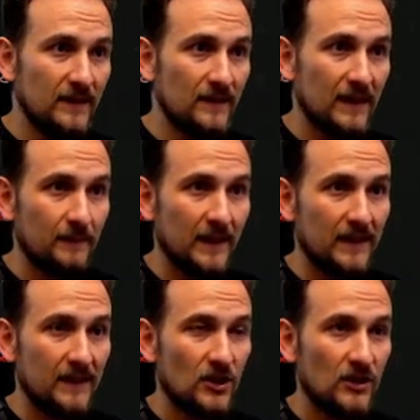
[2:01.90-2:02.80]
ist an
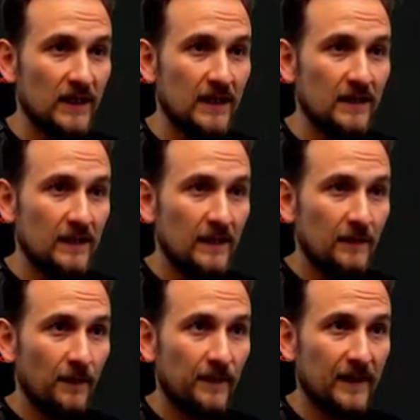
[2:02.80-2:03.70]
manchen Stellen,
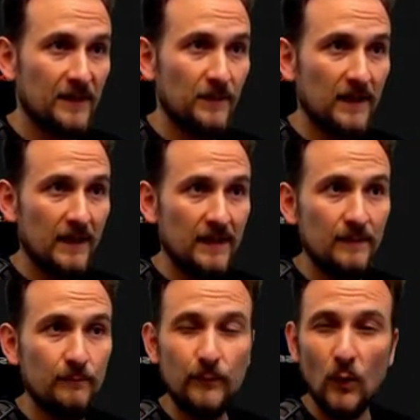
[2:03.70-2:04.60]
dass man an
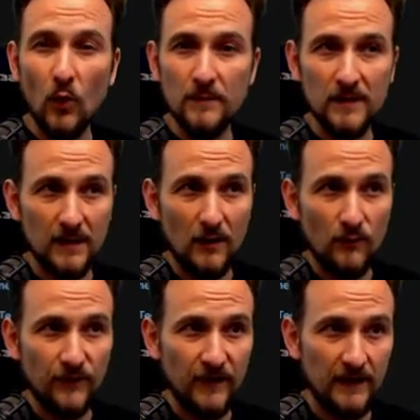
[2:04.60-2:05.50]
den Bäumen
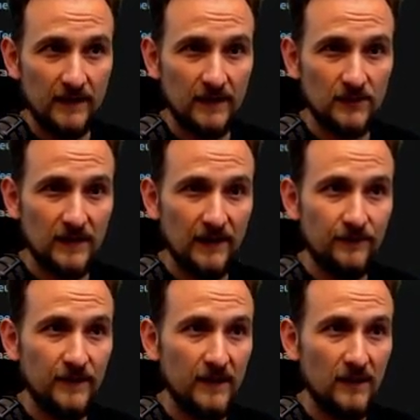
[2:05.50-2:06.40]
raufrennt. Also da
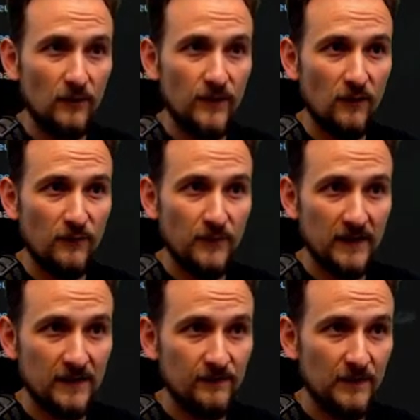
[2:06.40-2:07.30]
wirklich drauf
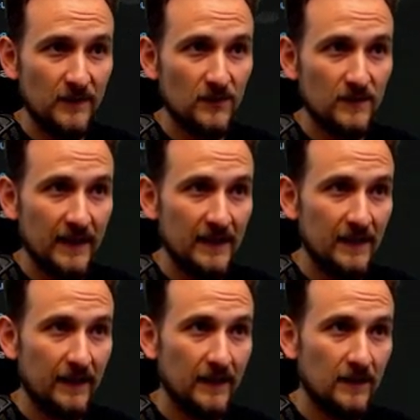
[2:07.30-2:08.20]
aufpassen, wenn man so
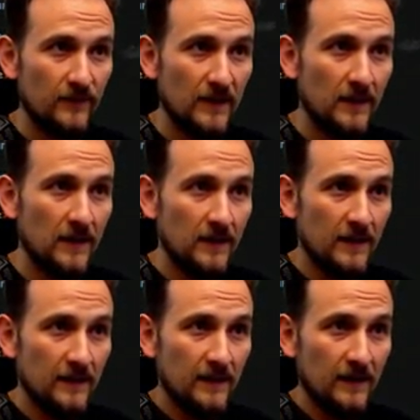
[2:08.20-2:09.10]
seitlich rennt, auf einmal
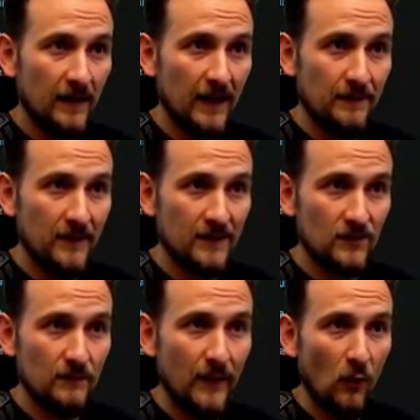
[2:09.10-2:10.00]
rennt man so
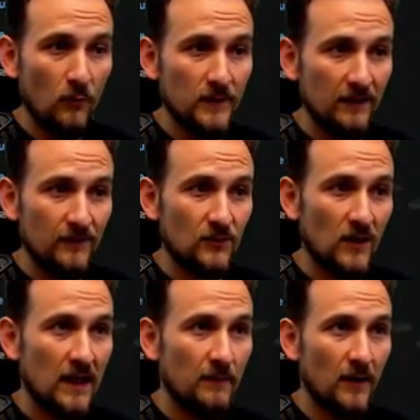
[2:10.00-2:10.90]
einem Baum irgendwie so
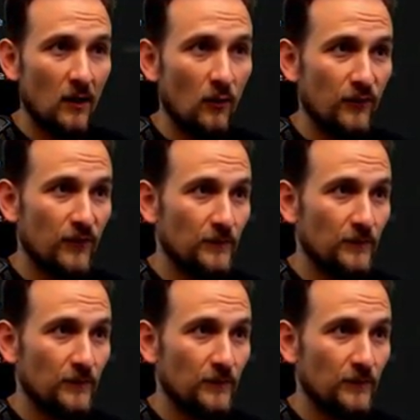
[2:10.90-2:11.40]
halb rauf.